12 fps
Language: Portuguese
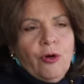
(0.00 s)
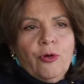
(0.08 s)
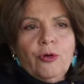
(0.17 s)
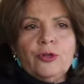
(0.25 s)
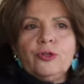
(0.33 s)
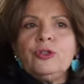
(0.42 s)

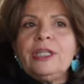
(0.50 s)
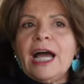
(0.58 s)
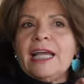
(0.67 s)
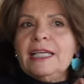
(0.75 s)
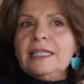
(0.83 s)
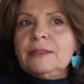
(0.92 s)
O
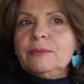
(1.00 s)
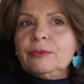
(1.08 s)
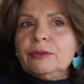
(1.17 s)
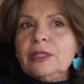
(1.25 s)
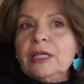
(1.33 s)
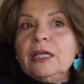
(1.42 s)
judaísmo
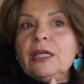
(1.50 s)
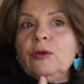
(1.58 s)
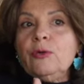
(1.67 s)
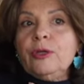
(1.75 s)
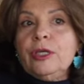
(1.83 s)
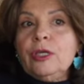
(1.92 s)
tem
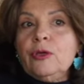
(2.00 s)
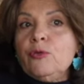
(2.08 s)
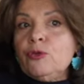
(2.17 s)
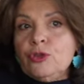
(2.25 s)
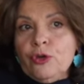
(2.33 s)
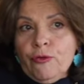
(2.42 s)
Elohim
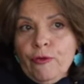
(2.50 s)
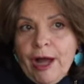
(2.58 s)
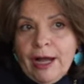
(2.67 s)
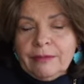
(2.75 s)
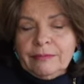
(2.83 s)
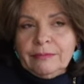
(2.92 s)
ou
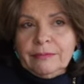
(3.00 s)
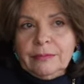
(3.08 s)
Jeová.